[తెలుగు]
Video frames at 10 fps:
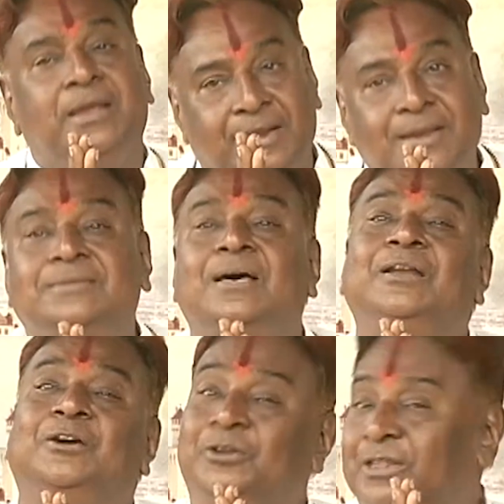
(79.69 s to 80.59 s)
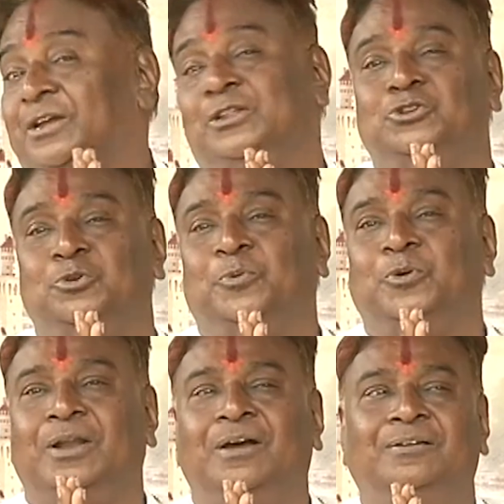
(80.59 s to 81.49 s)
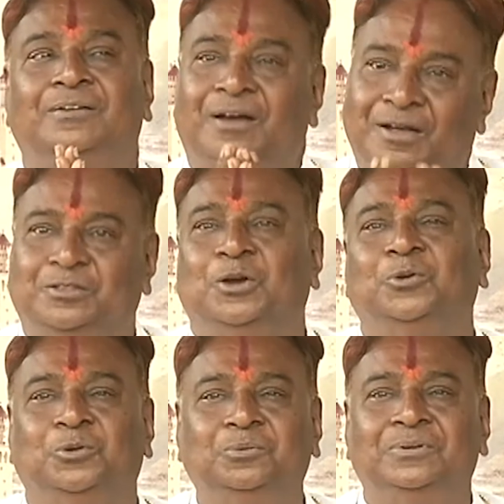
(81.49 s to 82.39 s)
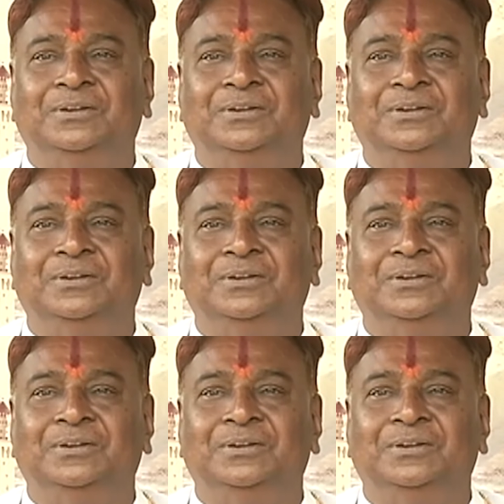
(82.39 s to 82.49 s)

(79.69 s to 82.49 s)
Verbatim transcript: ఎన్నిసార్లు కృతజ్ఞత చెప్పుకున్నా అది తగును